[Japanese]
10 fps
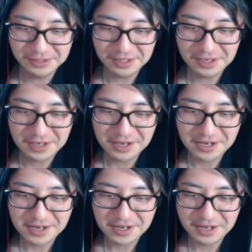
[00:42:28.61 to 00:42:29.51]
い
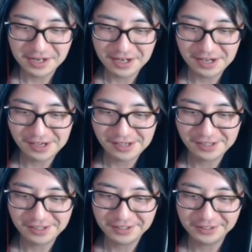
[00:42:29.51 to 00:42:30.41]

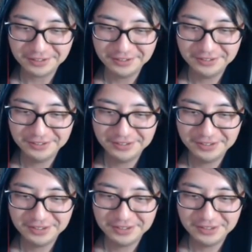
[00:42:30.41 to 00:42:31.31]

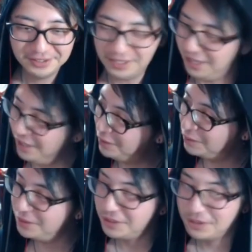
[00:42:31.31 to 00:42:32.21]

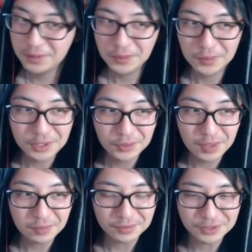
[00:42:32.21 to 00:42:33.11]

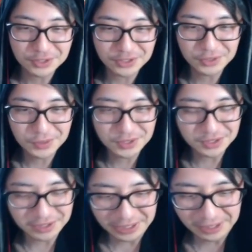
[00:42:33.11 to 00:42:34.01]
やーライトニングホーリードラゴン強いっ
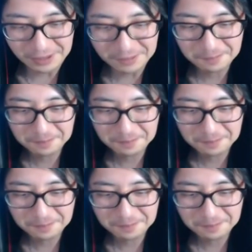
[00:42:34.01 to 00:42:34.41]
すね。